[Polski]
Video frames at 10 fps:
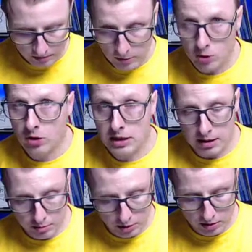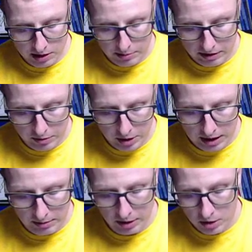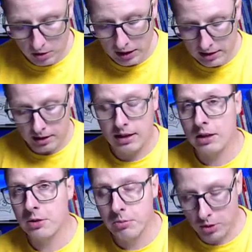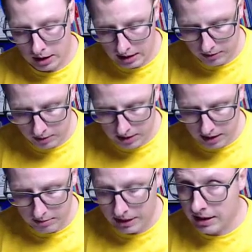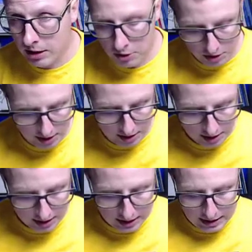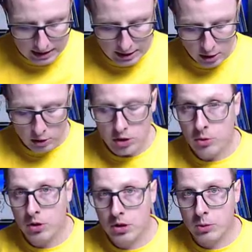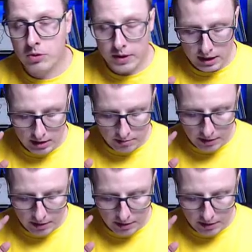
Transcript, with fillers: no to następujące sprawy przed nami. Co to jest i na czym polega wiązanie metaliczne? Co to są oddziaływania